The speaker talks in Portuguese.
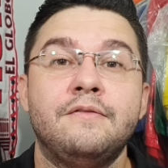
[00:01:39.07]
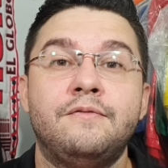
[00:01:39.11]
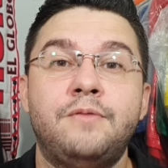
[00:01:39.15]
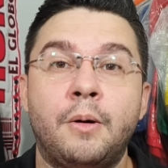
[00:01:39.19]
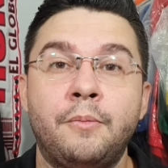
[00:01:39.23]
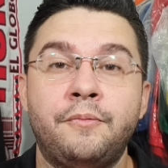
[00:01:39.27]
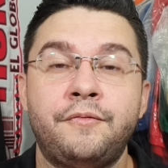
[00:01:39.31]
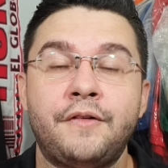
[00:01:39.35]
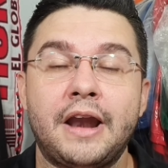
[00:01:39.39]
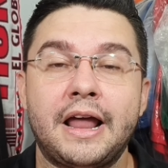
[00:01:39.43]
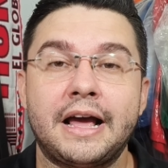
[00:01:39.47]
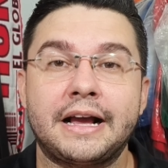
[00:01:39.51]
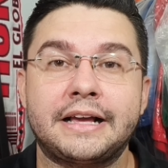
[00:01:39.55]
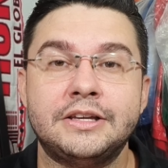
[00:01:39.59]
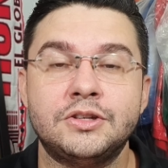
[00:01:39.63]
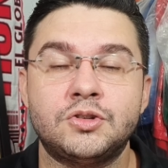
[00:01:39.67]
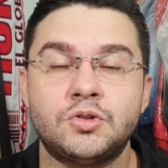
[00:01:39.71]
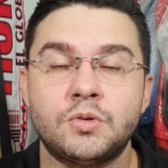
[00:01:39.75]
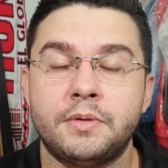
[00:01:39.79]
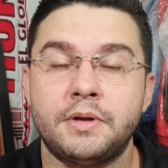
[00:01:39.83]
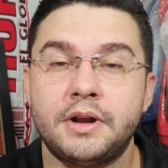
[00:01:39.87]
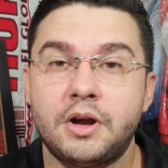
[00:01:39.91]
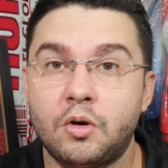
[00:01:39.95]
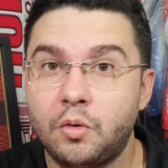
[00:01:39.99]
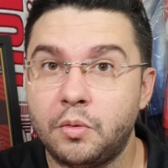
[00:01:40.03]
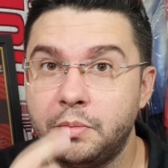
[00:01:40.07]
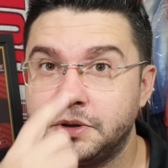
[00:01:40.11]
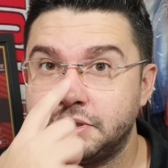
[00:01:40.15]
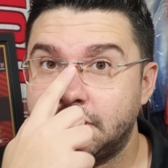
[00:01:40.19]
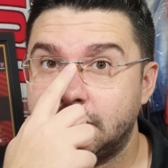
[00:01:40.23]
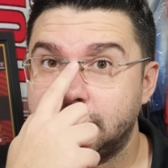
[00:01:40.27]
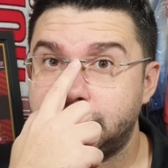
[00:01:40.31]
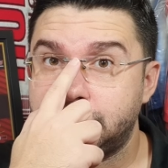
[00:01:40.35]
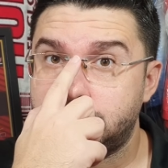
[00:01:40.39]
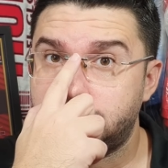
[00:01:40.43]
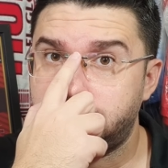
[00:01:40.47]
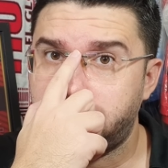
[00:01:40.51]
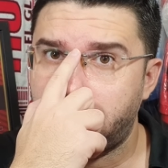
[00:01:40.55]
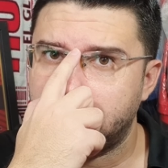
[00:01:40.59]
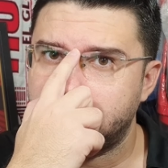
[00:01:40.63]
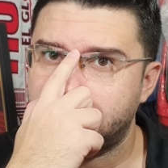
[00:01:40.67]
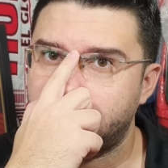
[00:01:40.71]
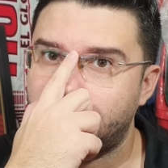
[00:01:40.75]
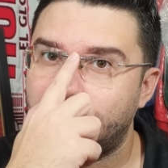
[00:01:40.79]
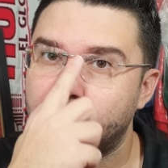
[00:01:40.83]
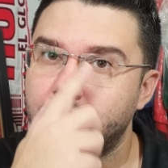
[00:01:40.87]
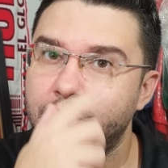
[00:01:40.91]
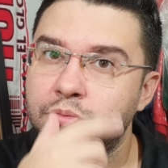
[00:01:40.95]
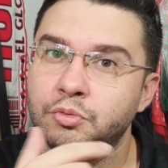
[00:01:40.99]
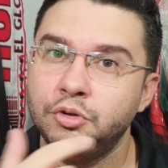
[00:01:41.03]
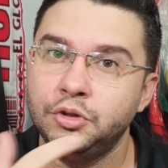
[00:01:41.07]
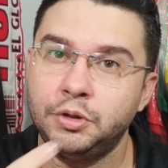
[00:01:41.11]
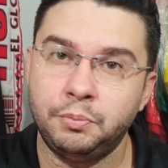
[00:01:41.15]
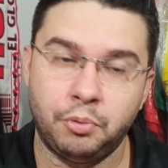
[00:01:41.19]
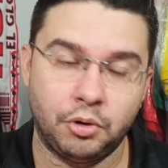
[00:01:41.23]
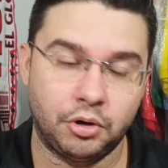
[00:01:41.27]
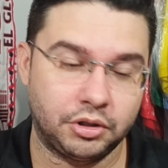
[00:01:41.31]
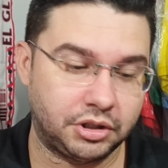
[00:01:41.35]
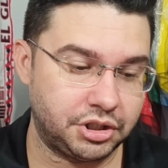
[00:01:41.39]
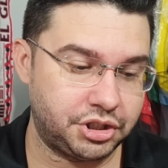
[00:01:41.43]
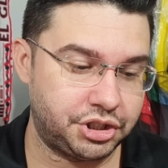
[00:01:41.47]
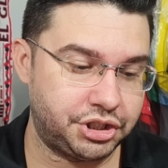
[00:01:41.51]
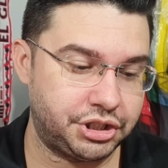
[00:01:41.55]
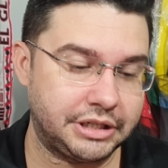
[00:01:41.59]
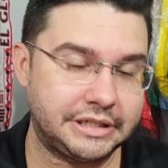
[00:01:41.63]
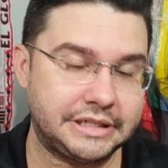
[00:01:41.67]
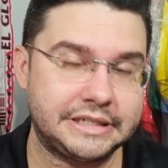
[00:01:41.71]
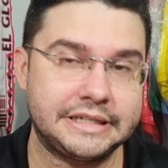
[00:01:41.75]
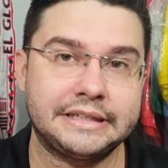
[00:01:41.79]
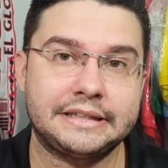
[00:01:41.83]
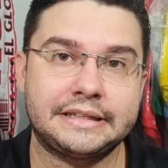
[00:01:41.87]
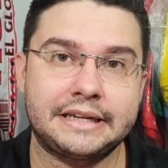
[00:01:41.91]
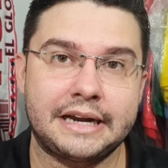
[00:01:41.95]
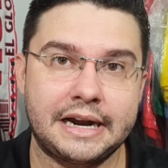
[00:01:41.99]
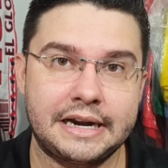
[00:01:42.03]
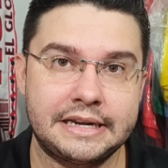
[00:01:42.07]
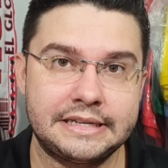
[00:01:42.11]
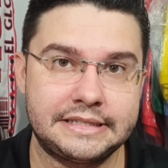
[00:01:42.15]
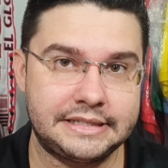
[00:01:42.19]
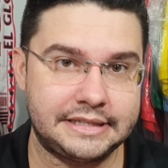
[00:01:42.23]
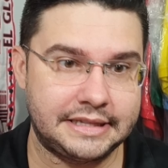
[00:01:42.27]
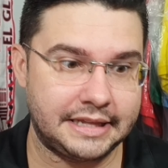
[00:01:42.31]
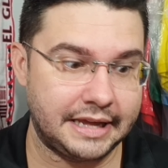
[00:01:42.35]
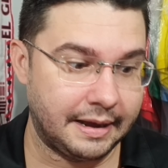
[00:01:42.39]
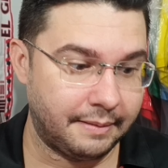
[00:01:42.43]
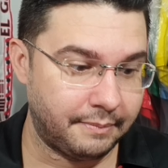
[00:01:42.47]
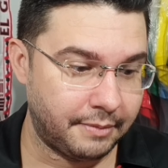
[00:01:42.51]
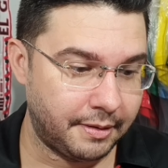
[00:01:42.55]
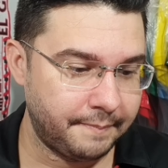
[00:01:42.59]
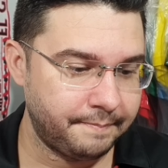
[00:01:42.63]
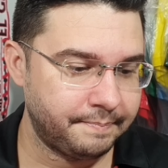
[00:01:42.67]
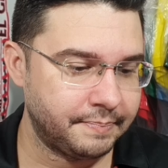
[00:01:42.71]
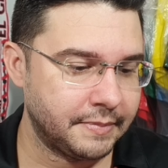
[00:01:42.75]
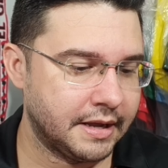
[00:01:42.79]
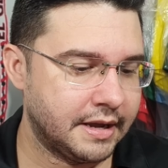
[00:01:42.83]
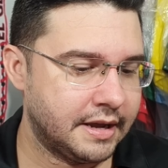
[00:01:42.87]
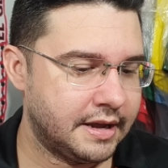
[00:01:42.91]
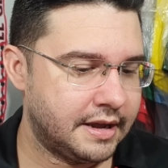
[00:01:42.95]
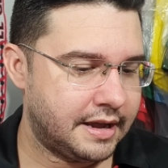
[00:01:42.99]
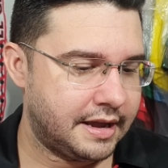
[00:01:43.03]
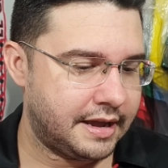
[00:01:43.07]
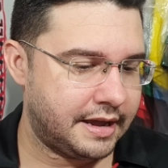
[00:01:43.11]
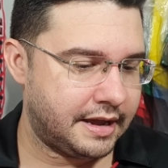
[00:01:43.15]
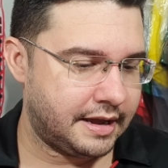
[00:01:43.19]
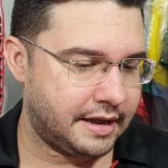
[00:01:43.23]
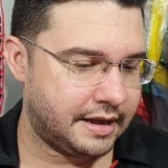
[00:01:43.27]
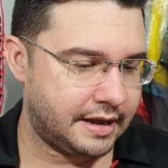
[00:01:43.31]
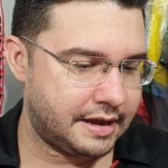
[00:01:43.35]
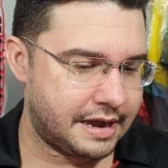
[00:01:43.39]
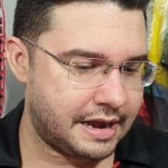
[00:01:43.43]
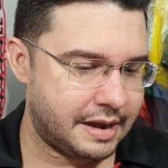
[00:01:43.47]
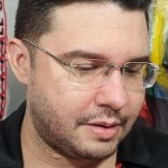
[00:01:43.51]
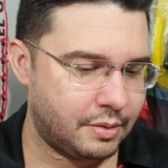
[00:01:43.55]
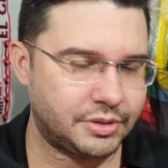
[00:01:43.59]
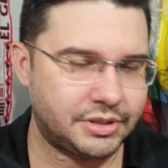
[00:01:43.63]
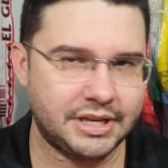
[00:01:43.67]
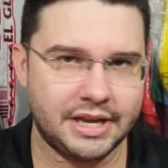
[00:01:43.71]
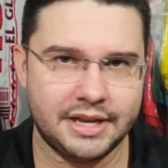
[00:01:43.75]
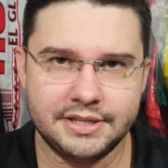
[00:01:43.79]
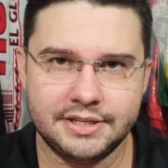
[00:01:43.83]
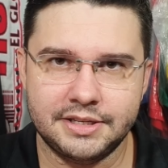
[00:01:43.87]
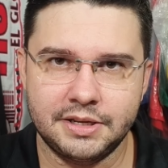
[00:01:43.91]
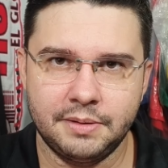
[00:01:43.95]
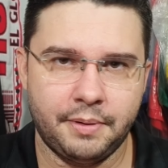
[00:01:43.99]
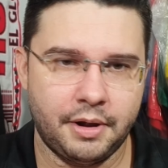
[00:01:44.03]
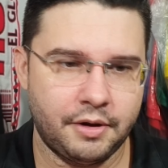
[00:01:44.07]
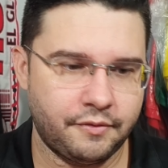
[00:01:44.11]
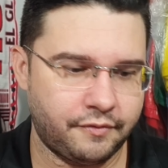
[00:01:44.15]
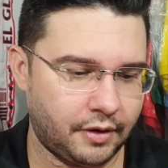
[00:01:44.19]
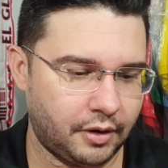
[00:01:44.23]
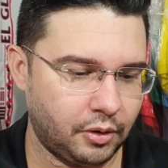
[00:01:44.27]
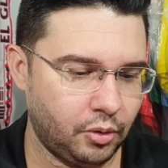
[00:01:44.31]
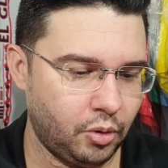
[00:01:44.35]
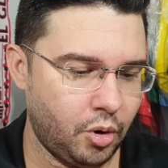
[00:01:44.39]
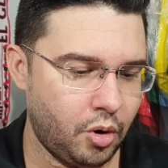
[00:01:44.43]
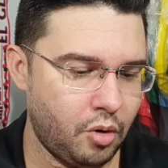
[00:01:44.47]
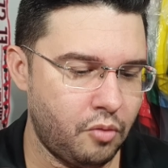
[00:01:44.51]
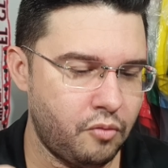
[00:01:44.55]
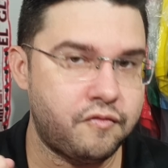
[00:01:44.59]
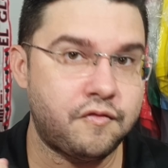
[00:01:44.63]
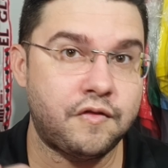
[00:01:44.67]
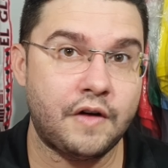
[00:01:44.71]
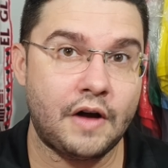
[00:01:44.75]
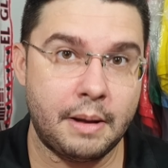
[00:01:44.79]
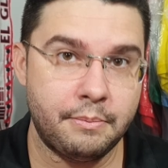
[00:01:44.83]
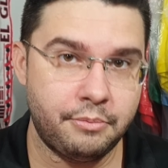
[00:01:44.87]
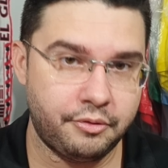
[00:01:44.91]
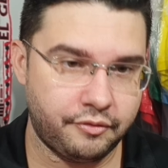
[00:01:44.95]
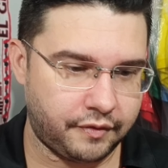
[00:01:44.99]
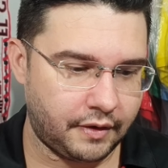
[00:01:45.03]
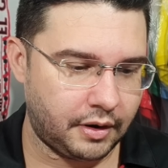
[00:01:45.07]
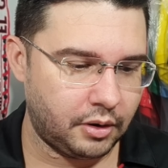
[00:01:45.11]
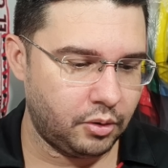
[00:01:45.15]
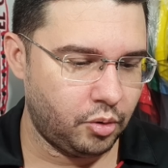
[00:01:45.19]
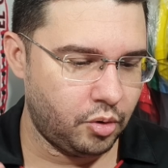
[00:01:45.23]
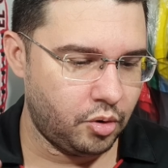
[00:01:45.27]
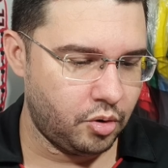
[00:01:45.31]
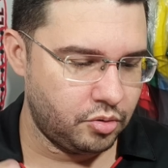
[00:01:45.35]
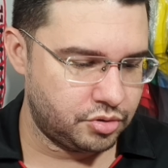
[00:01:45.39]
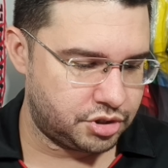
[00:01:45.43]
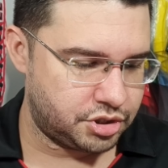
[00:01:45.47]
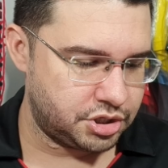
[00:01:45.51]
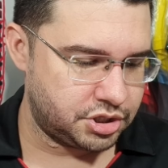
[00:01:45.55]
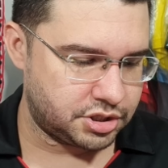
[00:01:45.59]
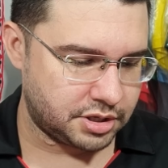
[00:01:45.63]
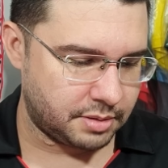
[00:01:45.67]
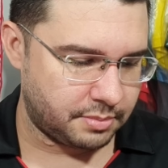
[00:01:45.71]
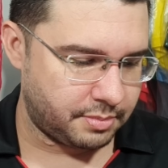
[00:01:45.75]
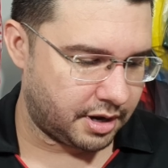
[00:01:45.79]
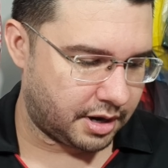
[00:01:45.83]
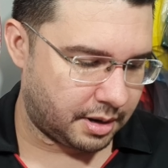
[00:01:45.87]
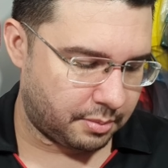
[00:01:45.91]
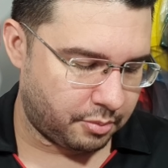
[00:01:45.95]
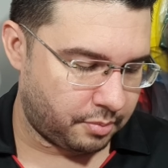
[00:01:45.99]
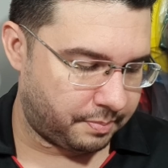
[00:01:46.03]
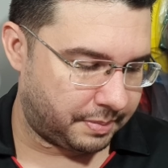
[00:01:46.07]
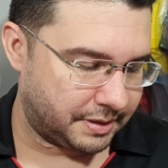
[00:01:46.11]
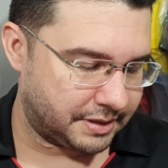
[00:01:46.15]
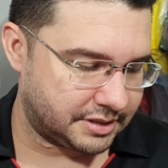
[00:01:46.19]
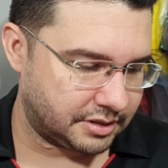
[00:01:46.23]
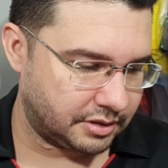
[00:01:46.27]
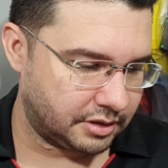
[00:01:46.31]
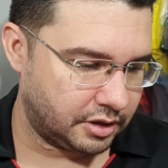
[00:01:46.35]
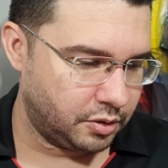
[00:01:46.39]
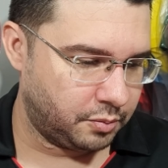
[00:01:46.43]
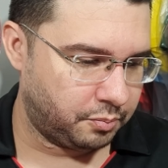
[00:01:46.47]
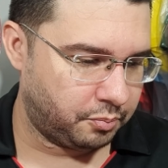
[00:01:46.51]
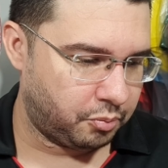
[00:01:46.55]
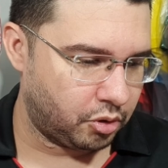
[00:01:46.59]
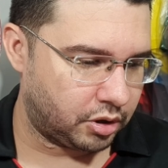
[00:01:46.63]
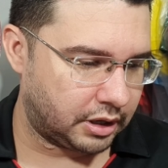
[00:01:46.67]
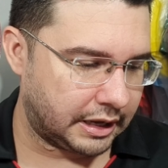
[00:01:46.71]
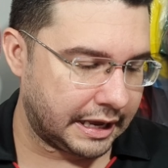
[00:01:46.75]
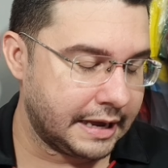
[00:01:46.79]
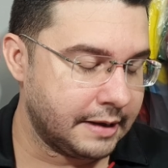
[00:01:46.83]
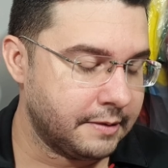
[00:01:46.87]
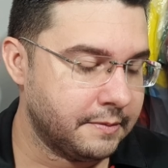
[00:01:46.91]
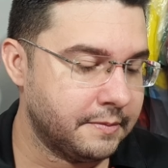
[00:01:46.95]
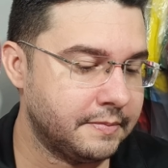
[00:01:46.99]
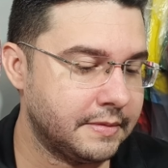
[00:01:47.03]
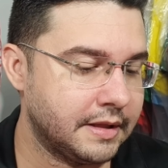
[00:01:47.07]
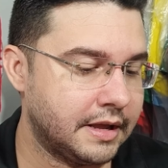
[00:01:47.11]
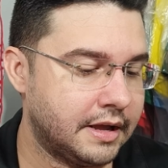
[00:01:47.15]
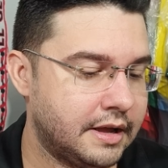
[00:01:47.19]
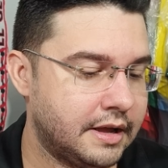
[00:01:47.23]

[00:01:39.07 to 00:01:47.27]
Vamos falar aqui sobre algumas das respostas, que eu acho muito importante a gente entrar nesse tema. É, o César Sampaio falou, o Fábio falou, o Tite também acabou passando ali um pouquinho